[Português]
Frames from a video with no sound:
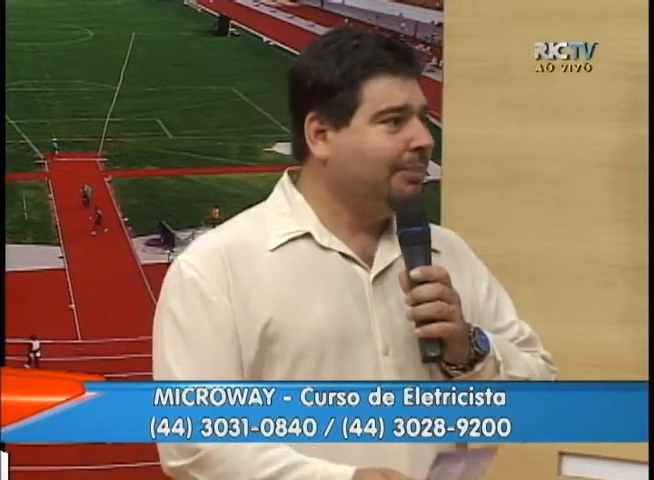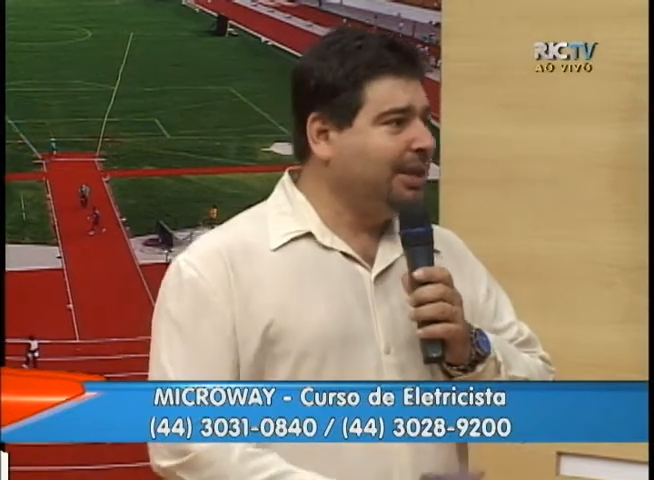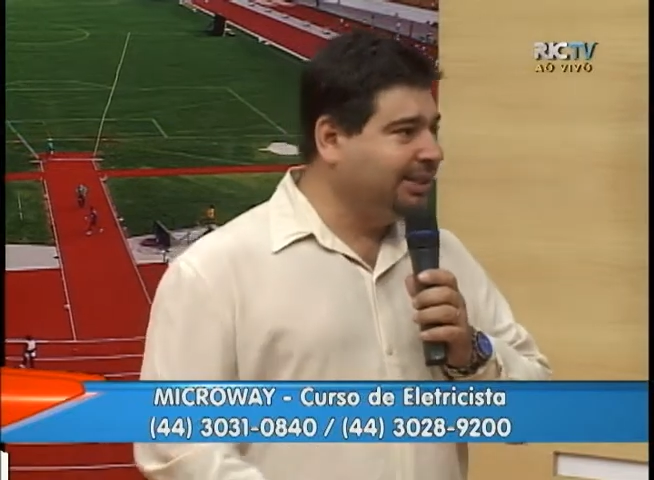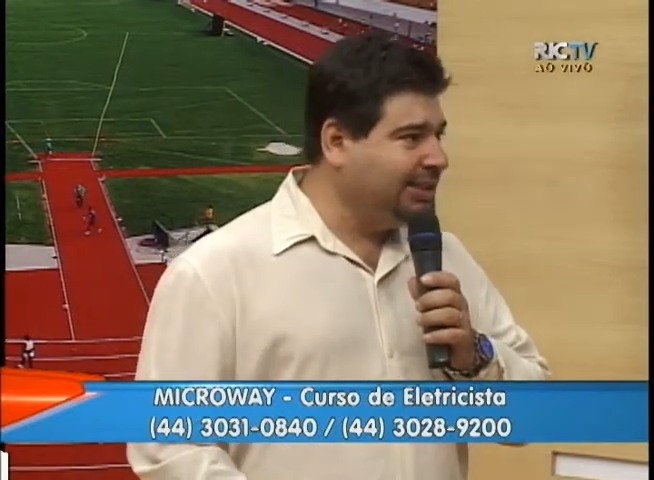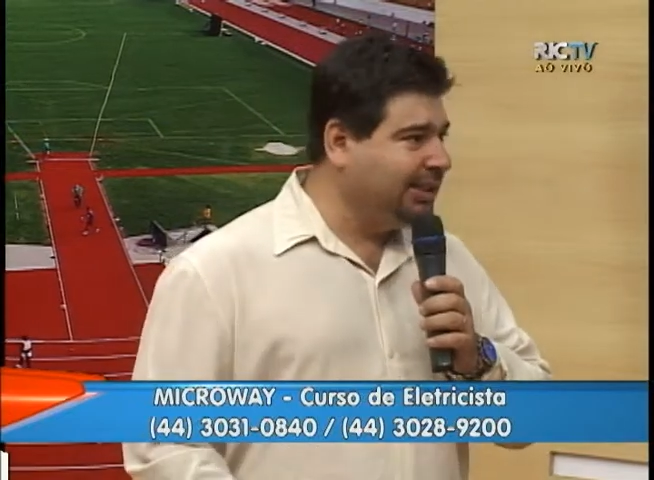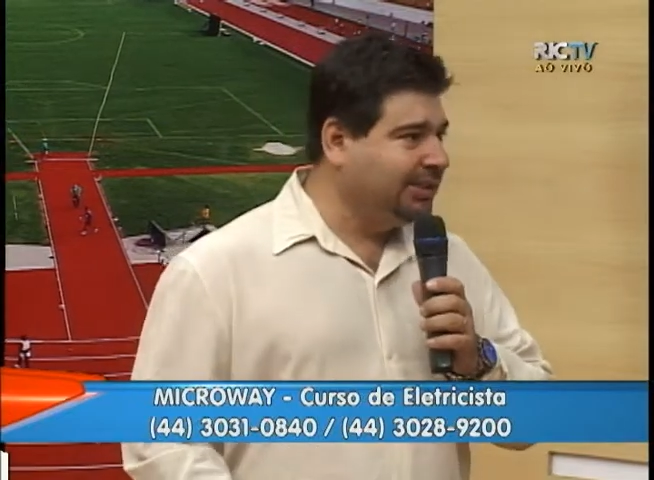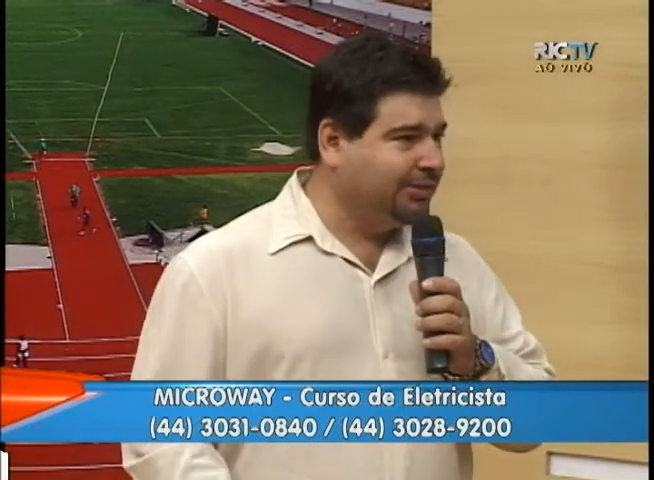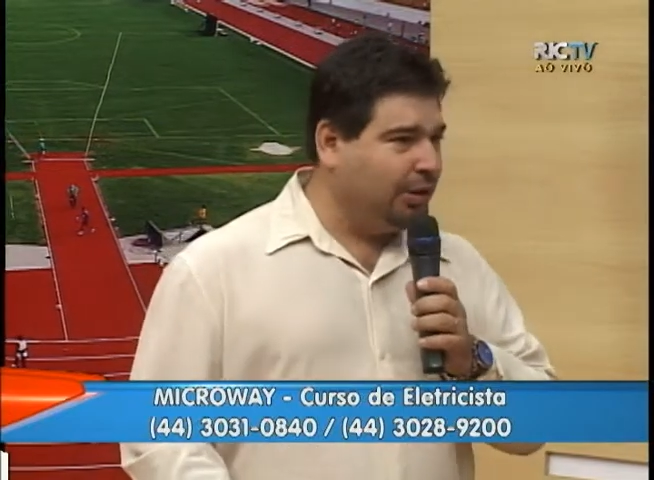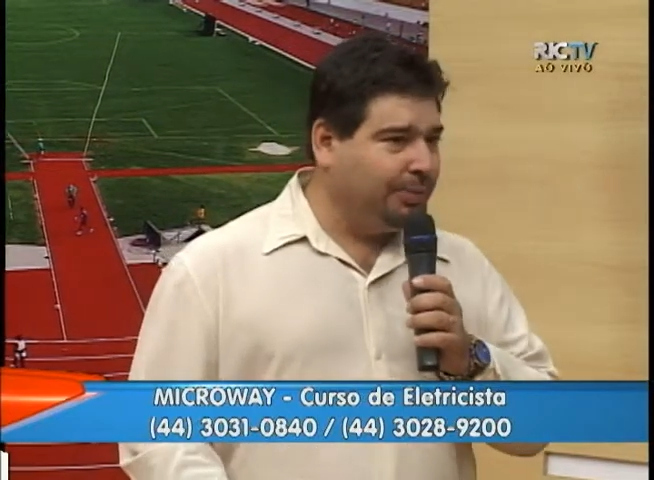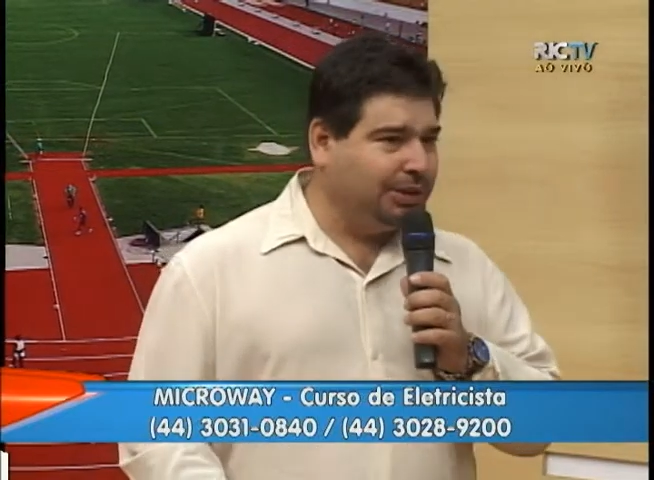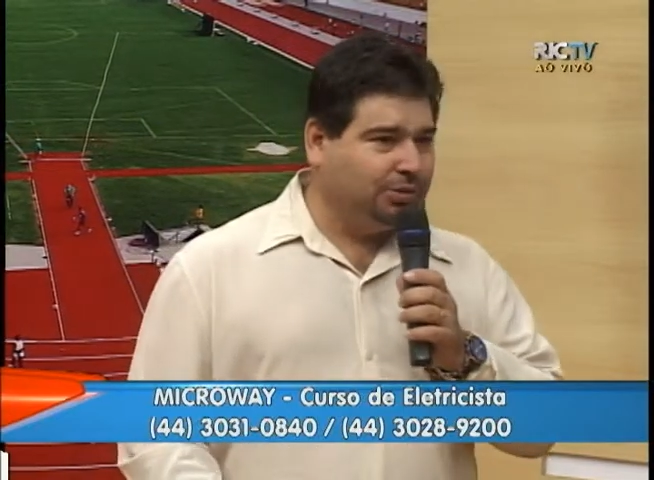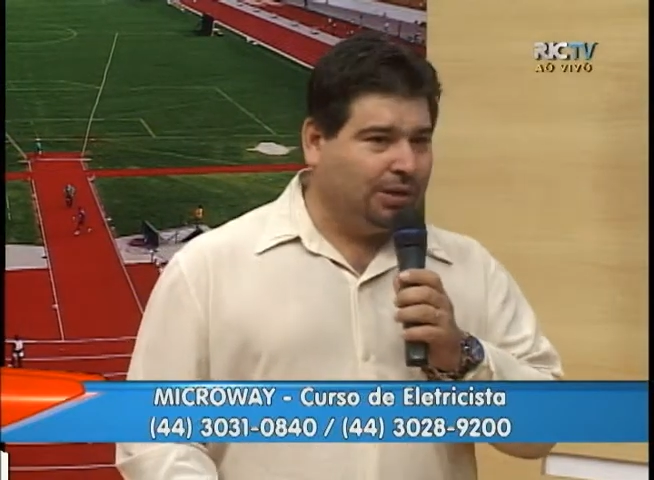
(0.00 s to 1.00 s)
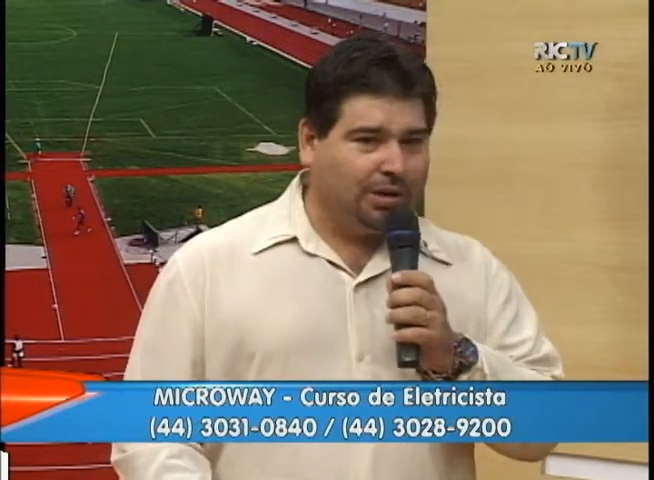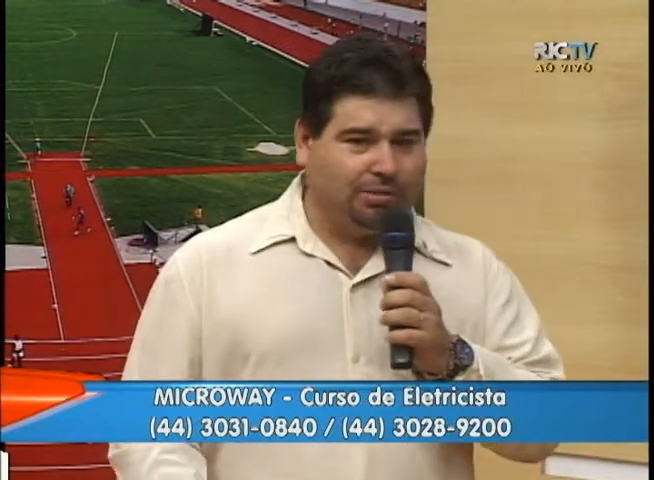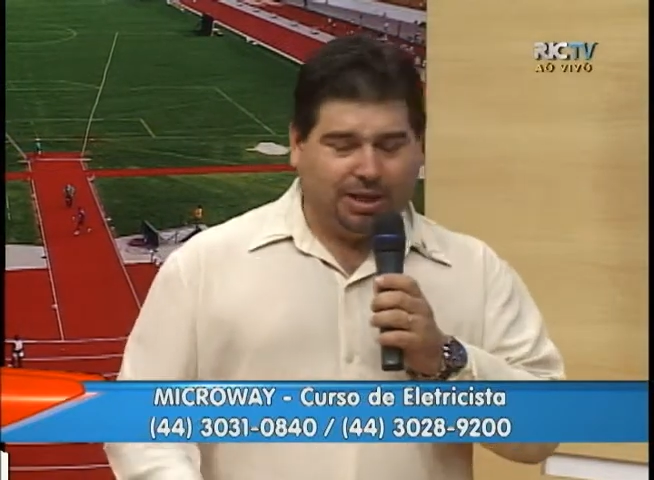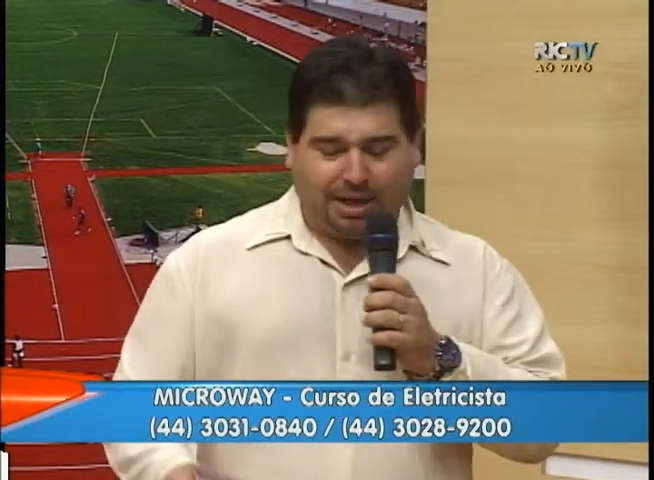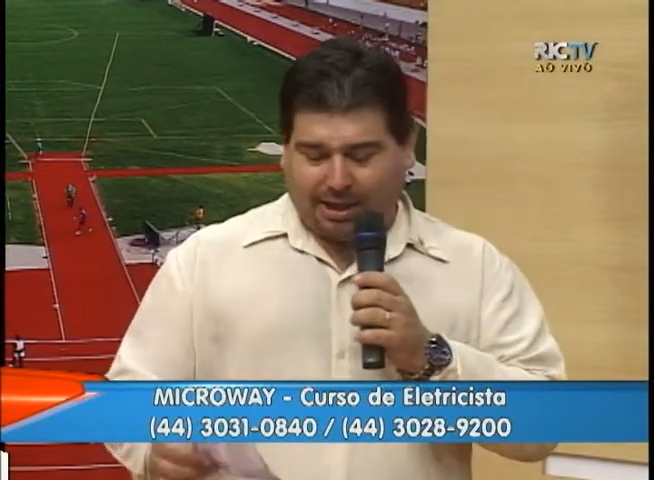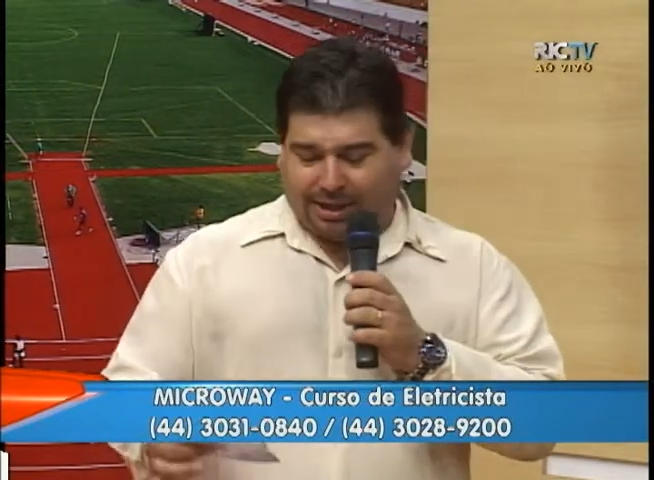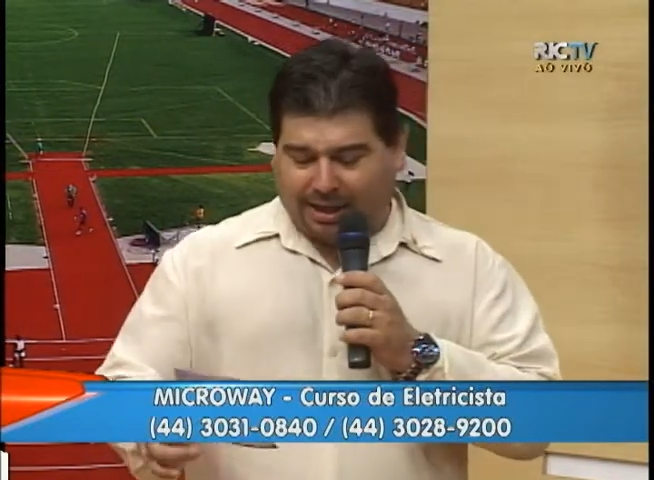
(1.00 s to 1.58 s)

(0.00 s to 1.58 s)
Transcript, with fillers: incentivar o pessoal. Correto.